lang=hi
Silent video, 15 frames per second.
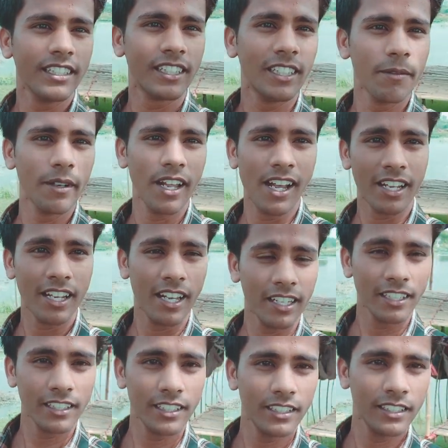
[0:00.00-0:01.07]
इसलिए बनाया गया है
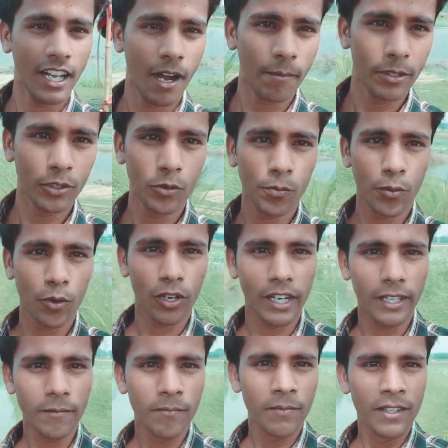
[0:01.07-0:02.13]
कि यहाँ पे जो
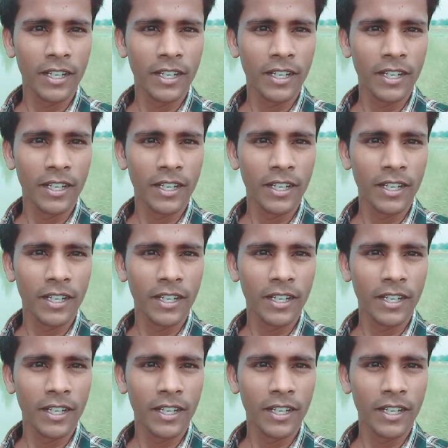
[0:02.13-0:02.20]
पोखर है